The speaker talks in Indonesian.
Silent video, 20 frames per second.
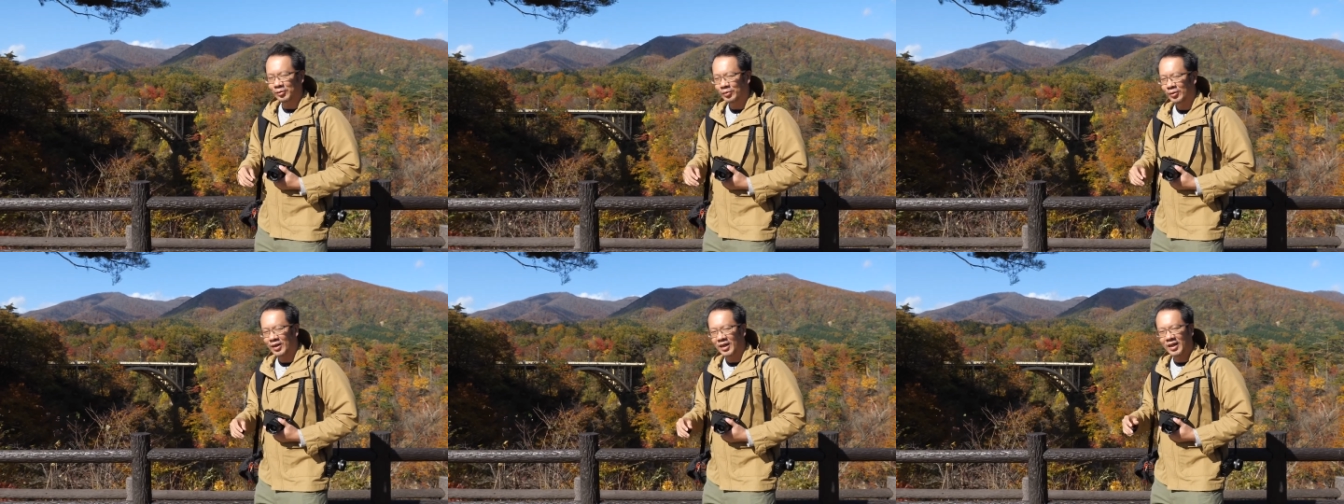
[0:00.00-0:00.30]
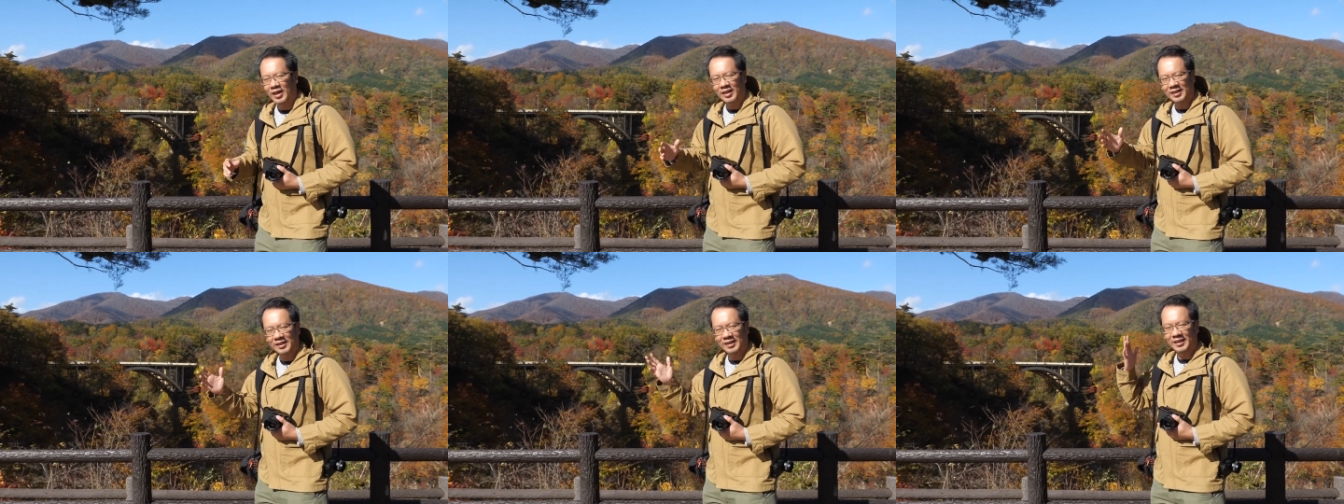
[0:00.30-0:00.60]
Wah,
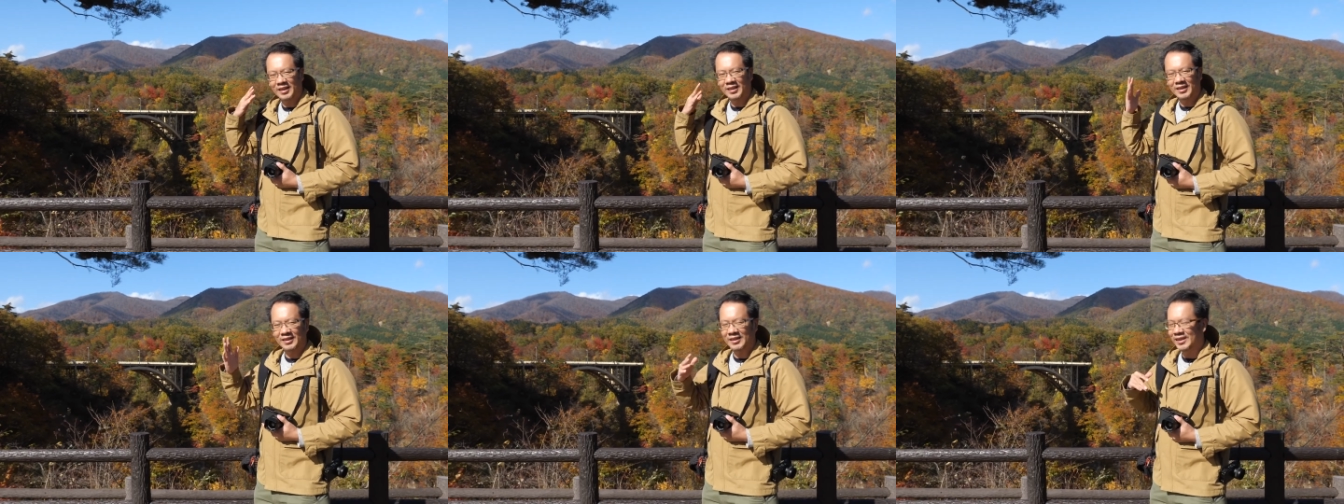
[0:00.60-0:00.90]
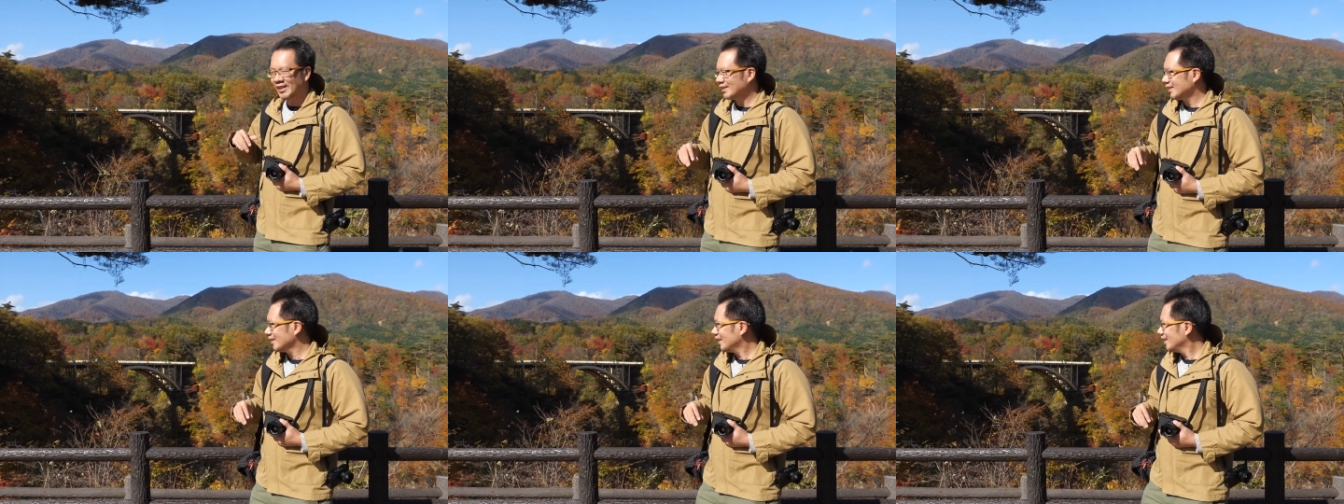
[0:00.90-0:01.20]
anginnya
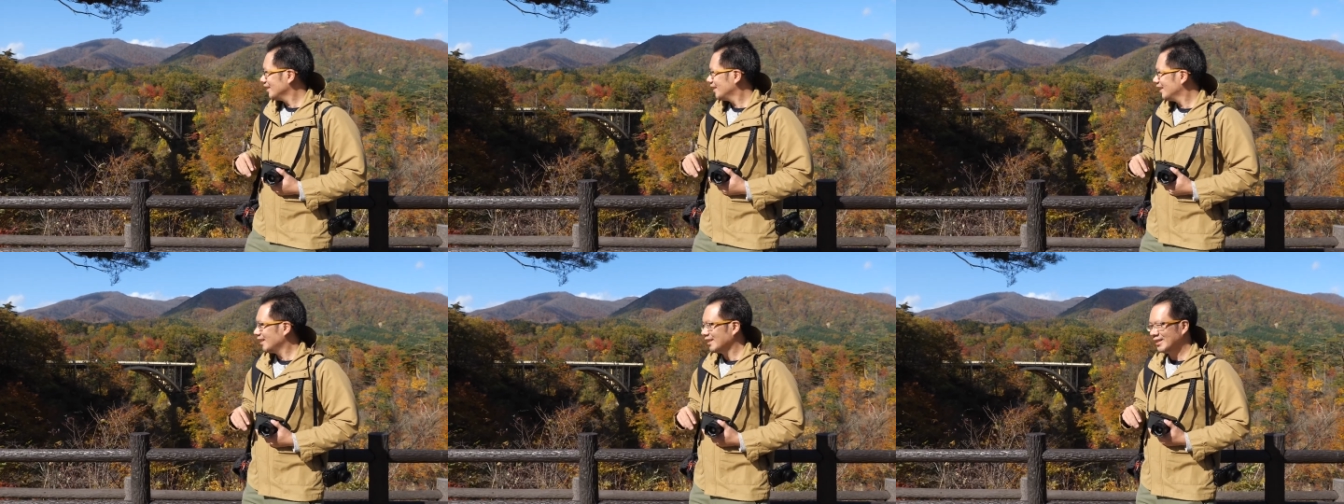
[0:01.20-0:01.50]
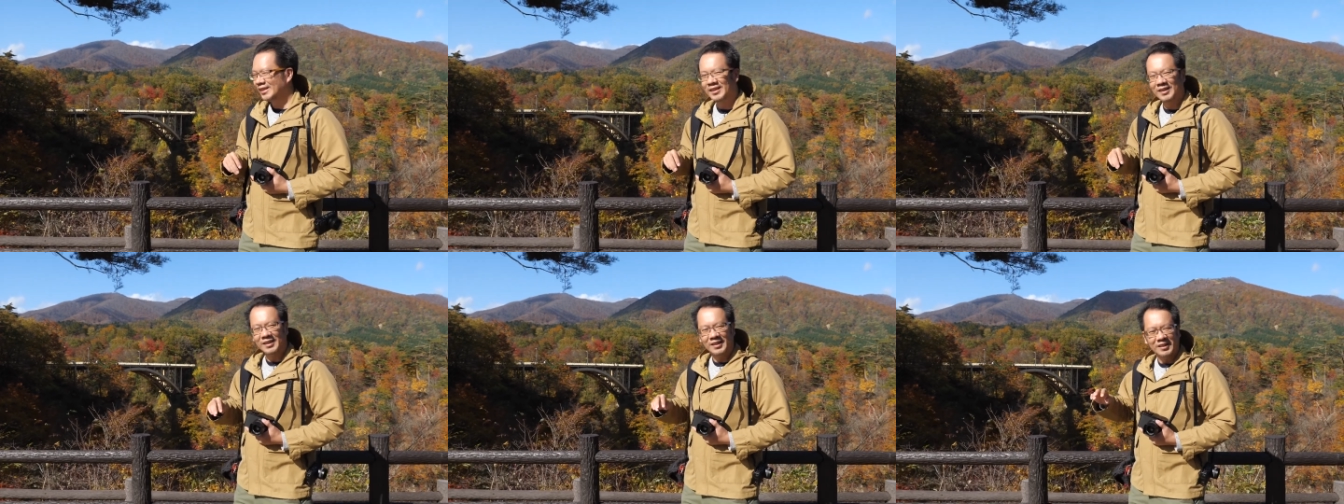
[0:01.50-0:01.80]
kencang sekali ya
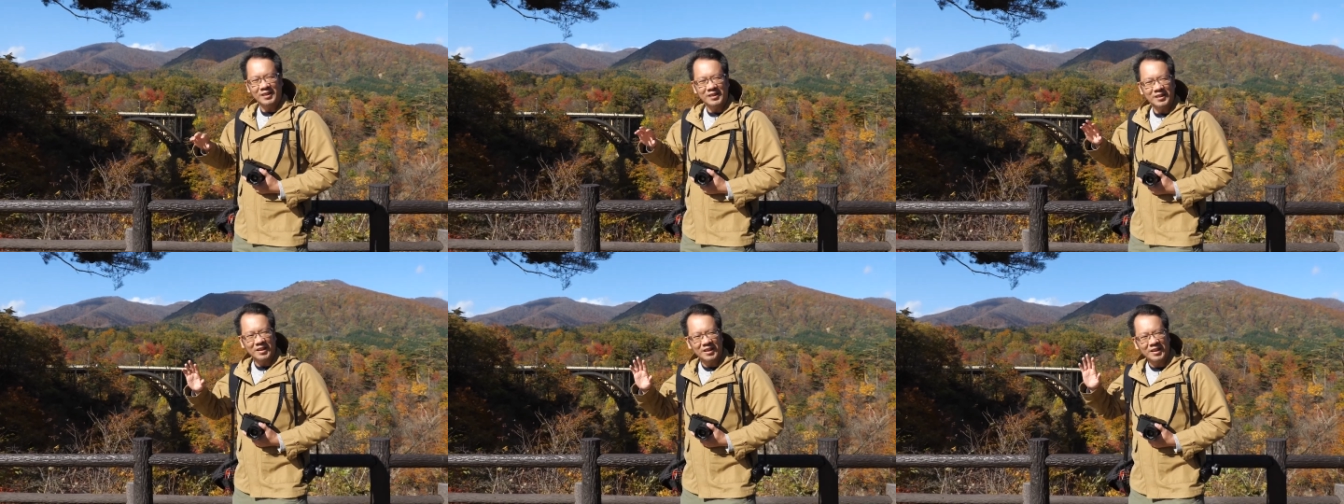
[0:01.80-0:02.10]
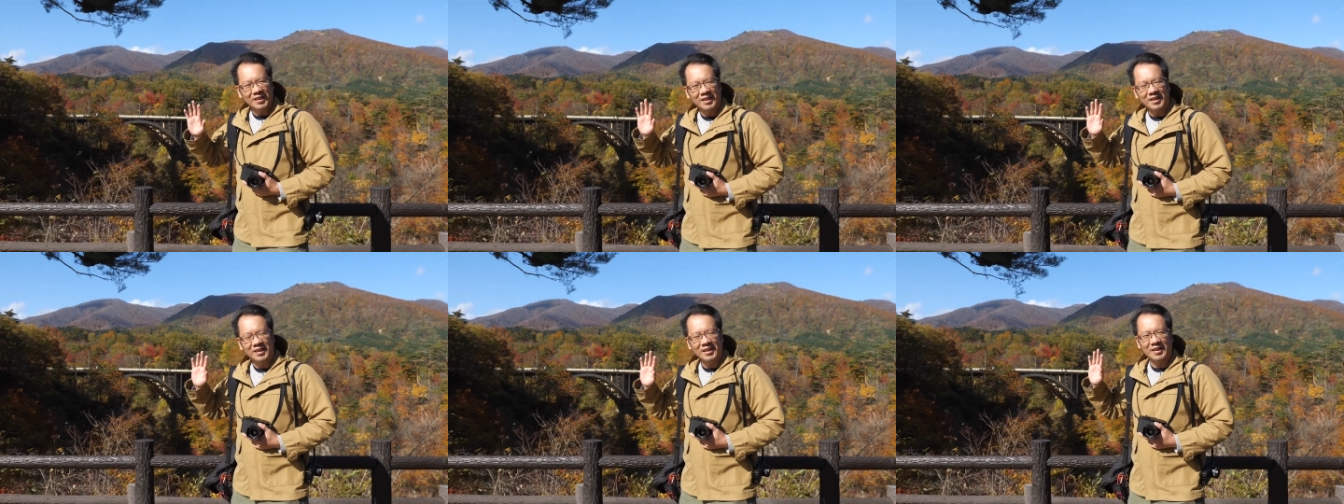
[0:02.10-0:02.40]

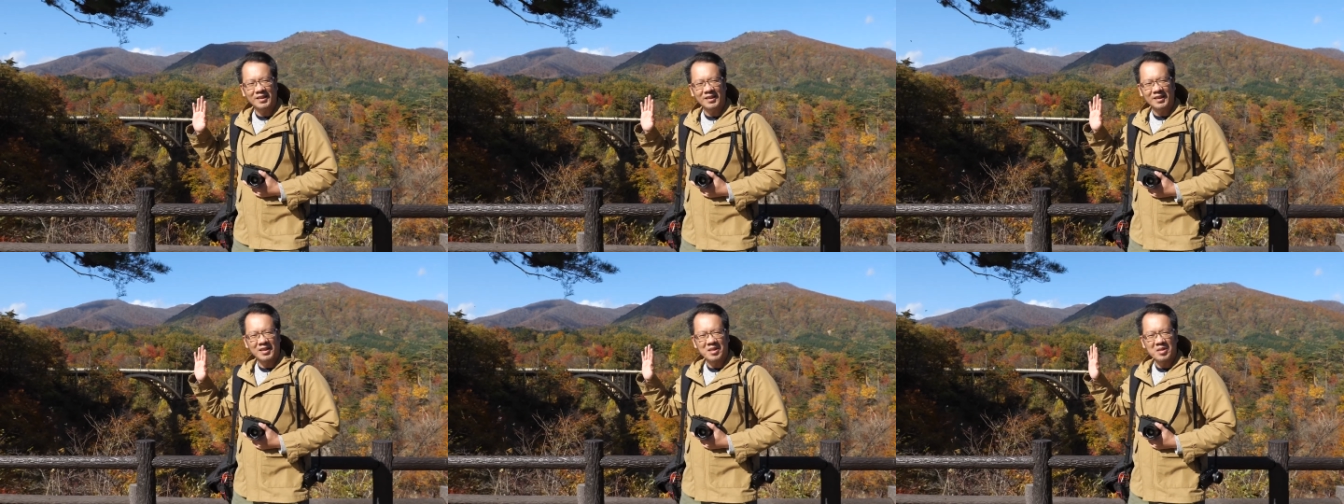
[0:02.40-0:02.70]
uh,